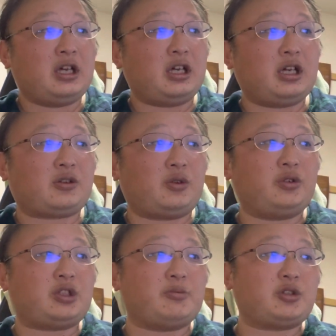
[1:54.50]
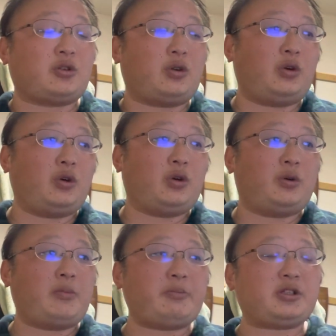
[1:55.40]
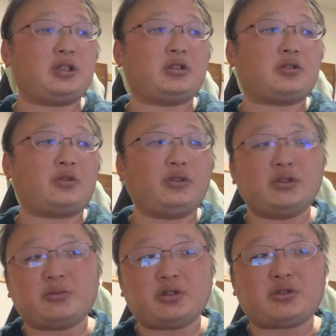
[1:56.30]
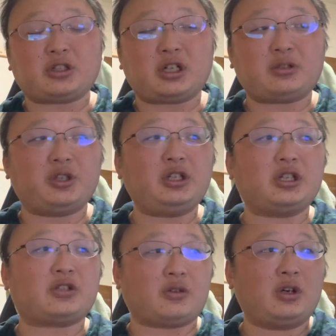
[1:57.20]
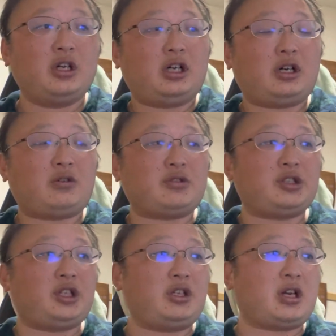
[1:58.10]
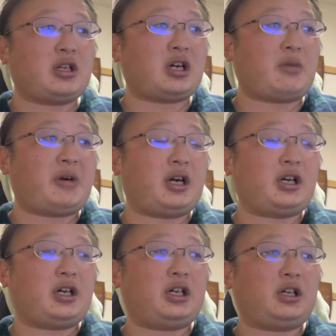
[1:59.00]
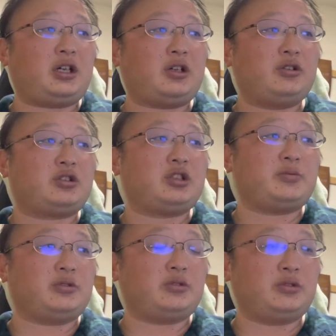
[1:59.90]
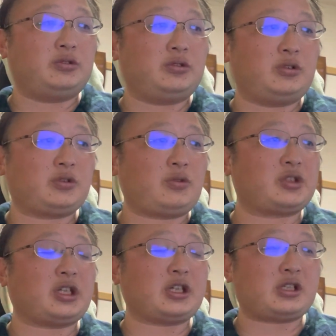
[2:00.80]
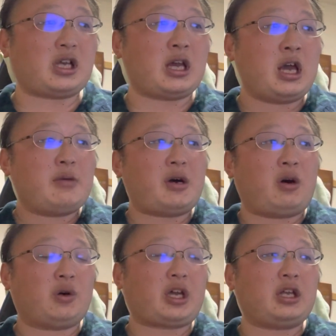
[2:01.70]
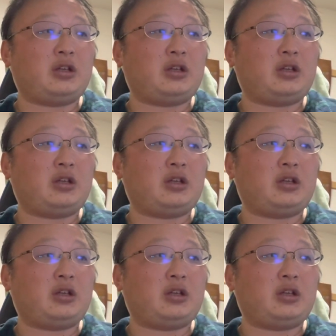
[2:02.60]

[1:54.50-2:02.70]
えー、そういう事務所を、まあ別にそういう事務所じゃなくてもいいんですよ。あ個人的にはなんかまあ、あ YouTube を通してですね、まあ保険